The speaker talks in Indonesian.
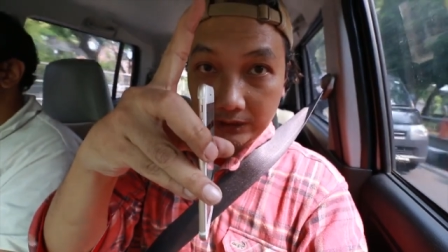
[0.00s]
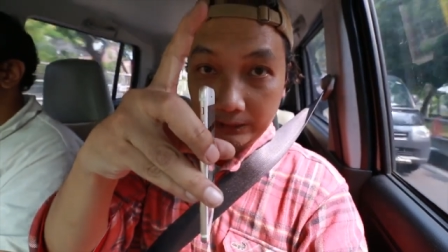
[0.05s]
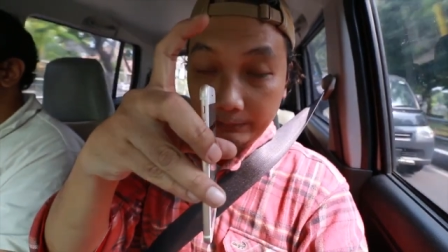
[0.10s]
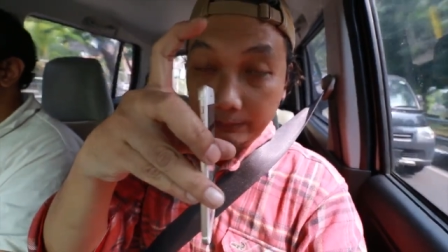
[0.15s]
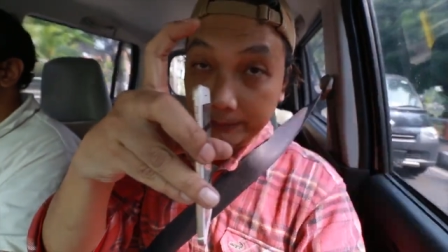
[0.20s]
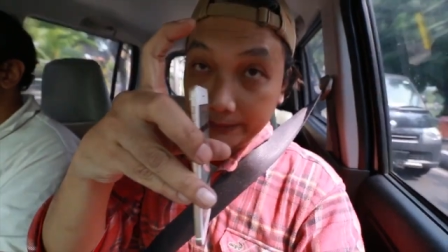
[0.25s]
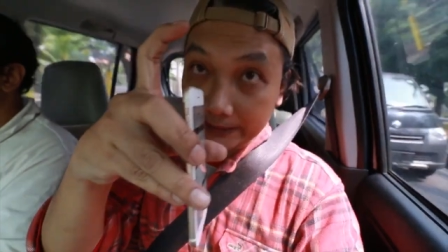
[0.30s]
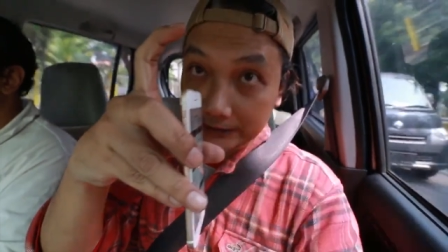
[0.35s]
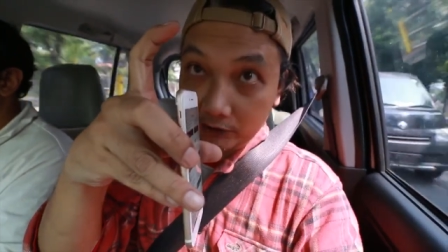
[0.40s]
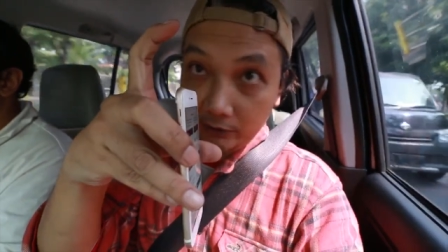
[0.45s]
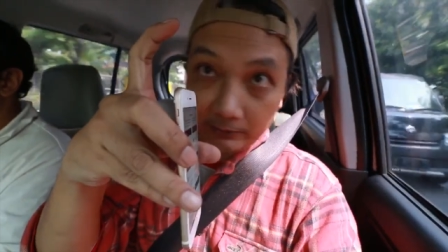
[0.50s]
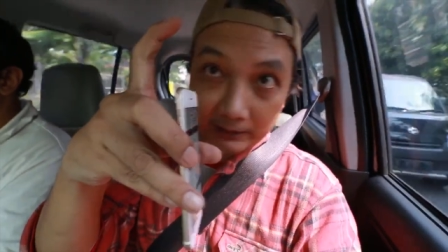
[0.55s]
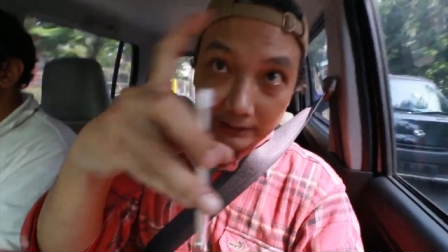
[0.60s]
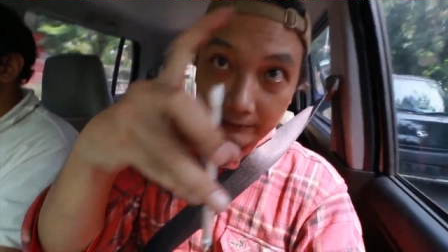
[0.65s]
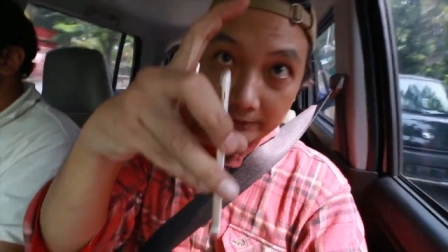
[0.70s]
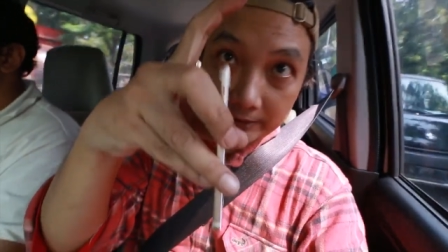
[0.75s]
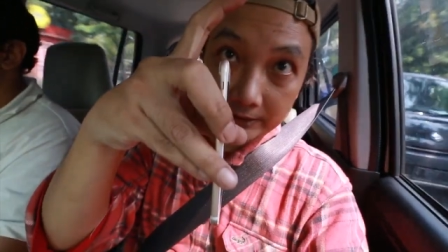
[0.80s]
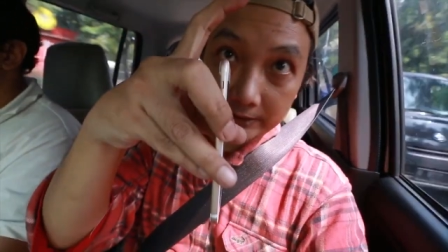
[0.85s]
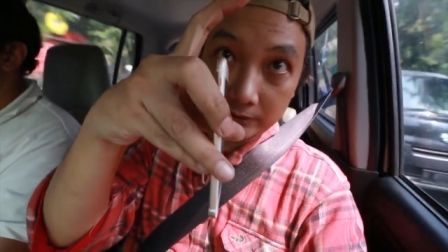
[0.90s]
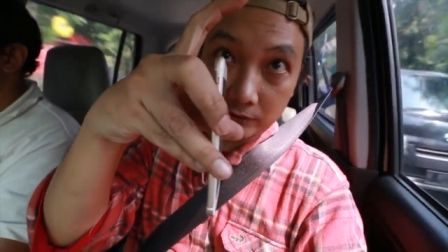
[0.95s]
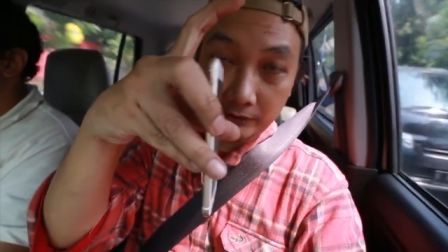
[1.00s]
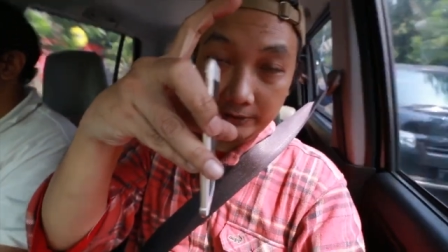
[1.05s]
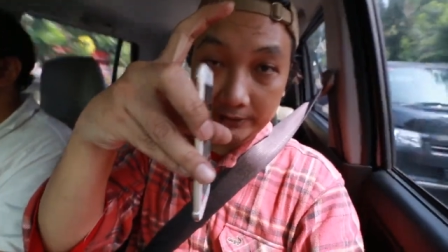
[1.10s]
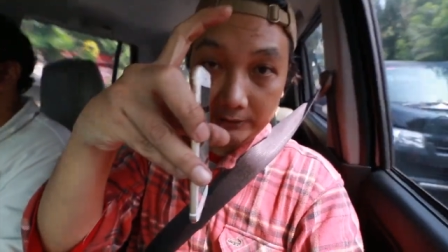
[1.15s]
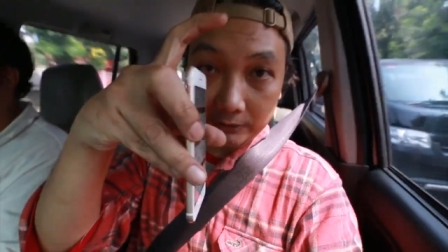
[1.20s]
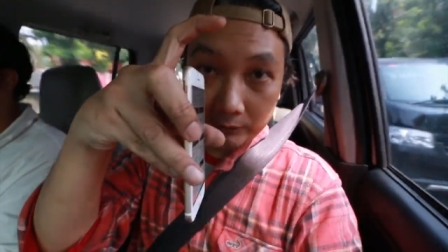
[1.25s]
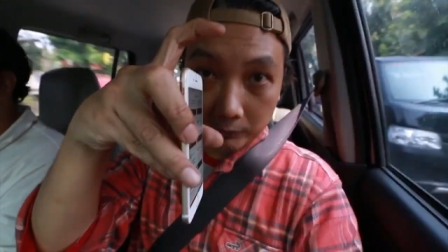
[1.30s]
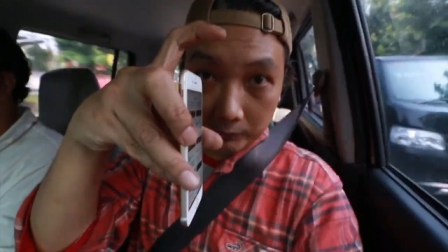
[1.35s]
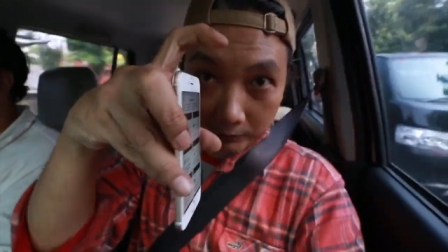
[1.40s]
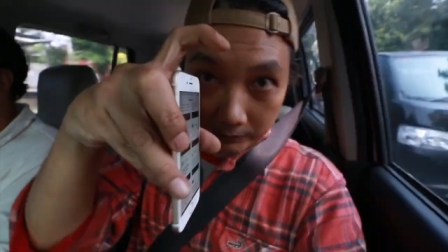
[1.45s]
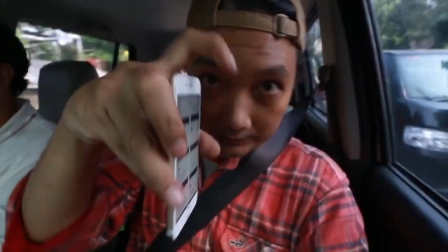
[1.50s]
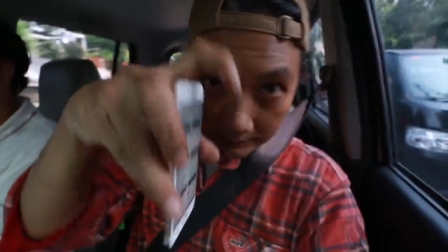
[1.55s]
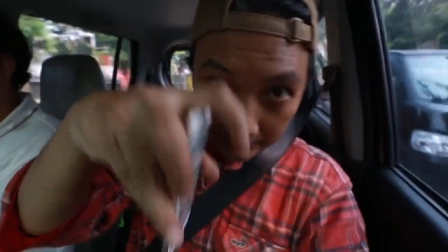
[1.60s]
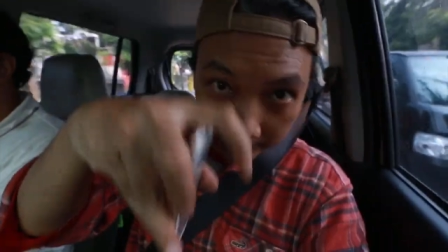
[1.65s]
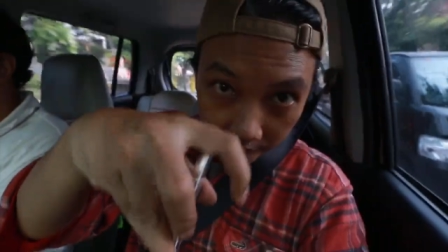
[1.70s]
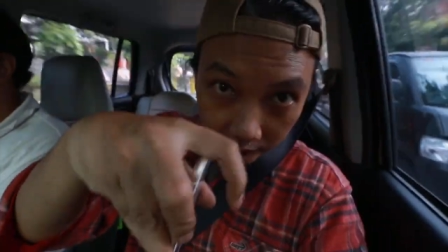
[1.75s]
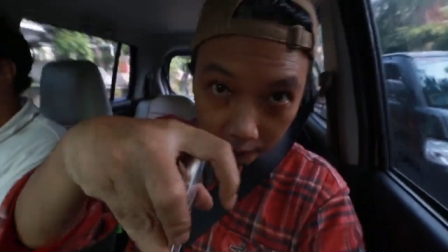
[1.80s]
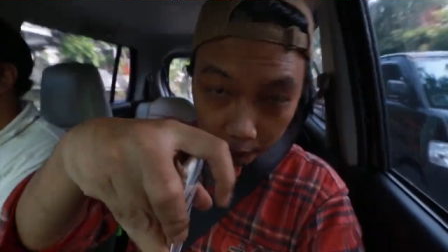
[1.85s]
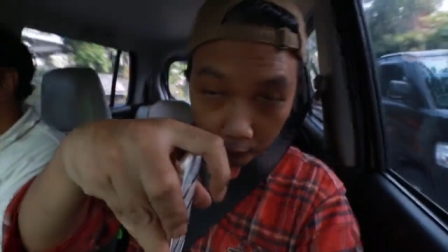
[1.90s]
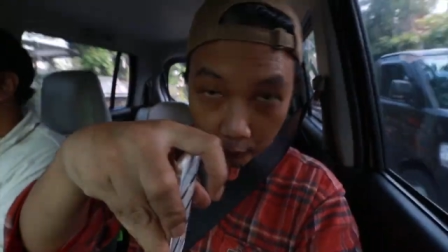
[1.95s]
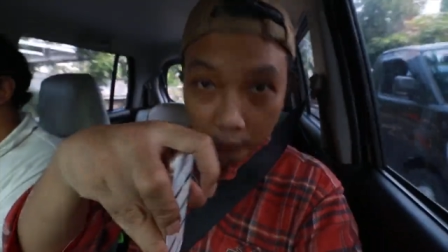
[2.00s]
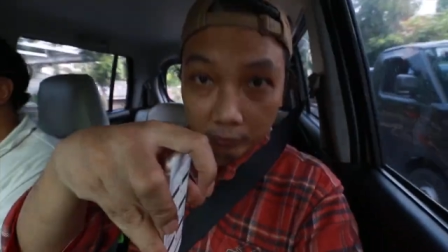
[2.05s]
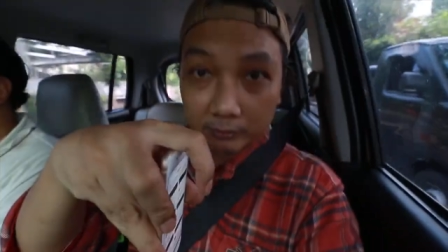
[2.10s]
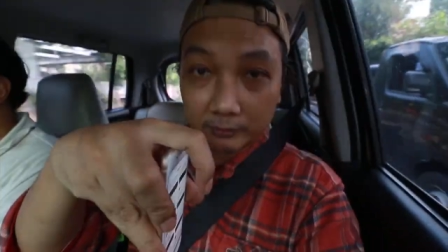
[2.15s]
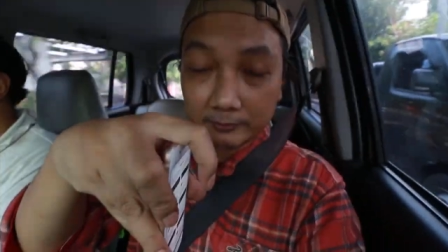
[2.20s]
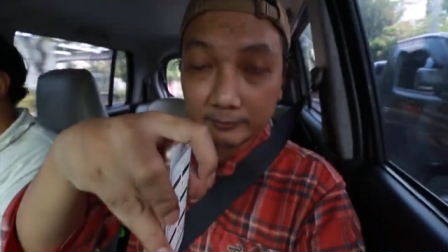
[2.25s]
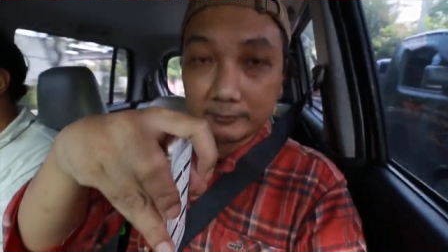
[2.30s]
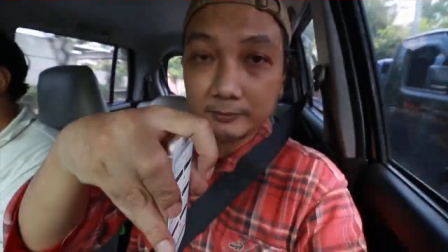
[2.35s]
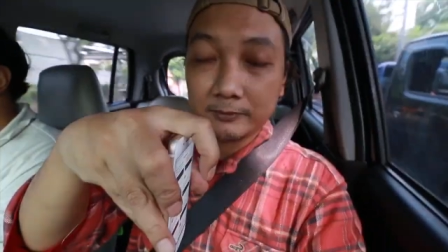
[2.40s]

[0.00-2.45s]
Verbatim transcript: tapi begitu melewati gedung itu anda harus turun